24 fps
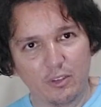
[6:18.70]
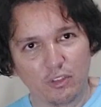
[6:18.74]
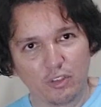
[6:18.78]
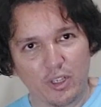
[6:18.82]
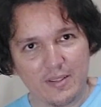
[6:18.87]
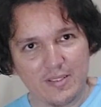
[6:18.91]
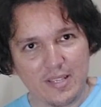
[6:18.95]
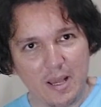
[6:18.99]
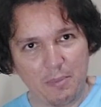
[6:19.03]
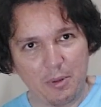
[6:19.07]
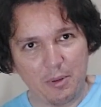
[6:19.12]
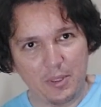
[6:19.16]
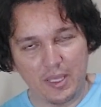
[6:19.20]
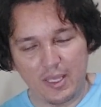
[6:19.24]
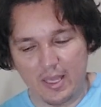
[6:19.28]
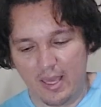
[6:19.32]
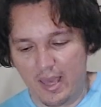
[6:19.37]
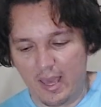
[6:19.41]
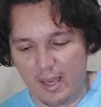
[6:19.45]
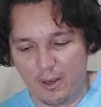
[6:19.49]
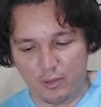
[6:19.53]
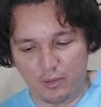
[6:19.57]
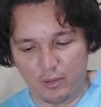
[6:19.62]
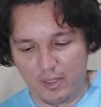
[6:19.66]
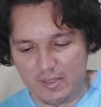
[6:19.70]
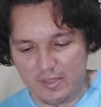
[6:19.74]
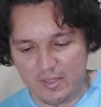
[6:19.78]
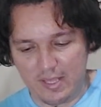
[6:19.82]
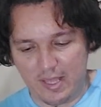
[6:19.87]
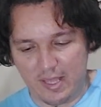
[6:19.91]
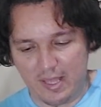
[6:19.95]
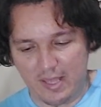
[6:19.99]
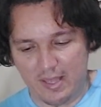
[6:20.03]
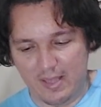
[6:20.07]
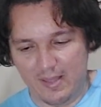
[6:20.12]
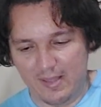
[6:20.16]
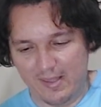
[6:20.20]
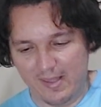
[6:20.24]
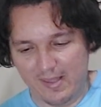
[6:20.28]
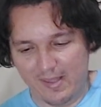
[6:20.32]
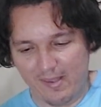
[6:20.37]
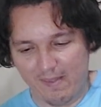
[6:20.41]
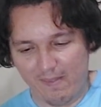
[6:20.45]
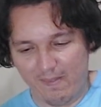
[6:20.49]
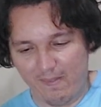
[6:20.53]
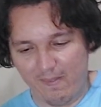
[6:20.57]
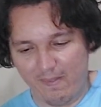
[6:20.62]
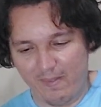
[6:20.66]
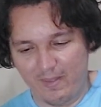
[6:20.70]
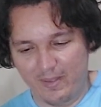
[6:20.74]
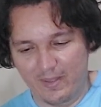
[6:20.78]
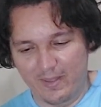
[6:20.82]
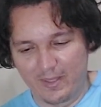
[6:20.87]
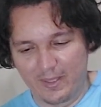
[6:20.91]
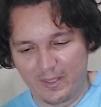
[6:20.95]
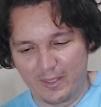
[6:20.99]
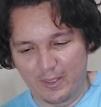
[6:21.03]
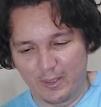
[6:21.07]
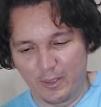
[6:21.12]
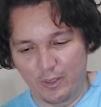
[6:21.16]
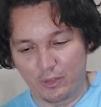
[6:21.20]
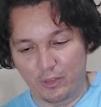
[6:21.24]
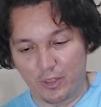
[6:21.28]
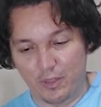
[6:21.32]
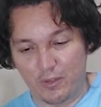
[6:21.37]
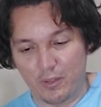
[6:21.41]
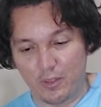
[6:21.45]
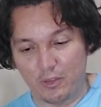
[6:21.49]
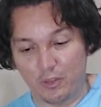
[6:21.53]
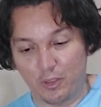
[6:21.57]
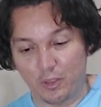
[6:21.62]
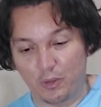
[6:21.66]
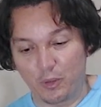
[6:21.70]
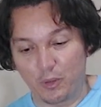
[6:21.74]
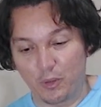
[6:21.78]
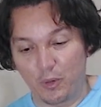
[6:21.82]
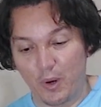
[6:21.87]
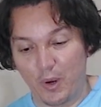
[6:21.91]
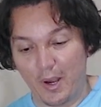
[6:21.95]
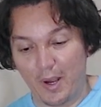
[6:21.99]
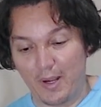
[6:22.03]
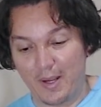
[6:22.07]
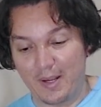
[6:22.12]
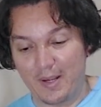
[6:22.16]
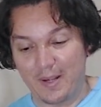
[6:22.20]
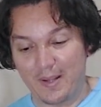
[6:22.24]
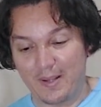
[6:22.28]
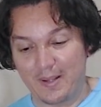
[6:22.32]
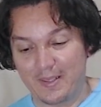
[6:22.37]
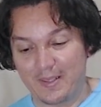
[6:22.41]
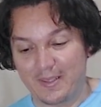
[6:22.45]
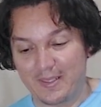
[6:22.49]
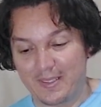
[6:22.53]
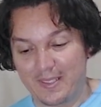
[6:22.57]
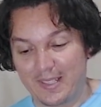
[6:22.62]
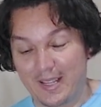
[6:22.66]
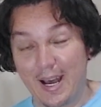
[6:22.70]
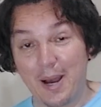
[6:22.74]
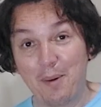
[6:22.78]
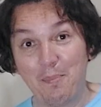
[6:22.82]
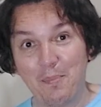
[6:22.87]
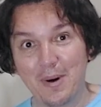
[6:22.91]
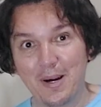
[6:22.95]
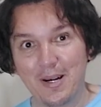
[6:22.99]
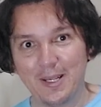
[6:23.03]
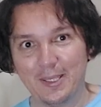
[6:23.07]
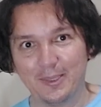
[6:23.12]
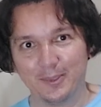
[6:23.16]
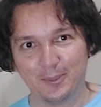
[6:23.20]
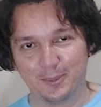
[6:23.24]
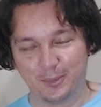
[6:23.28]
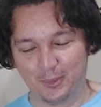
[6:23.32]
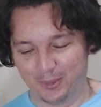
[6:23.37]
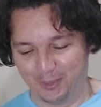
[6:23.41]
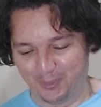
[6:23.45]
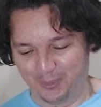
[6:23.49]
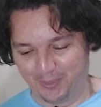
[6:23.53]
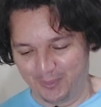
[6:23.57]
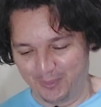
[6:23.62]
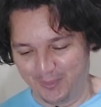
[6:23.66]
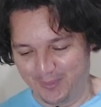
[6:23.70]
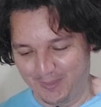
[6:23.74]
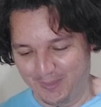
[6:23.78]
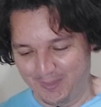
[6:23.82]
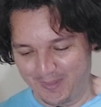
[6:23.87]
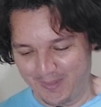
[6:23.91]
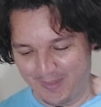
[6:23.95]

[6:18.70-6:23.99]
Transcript: Já sabe o que que é? Eu já sei. Eu já sei, já tô amando.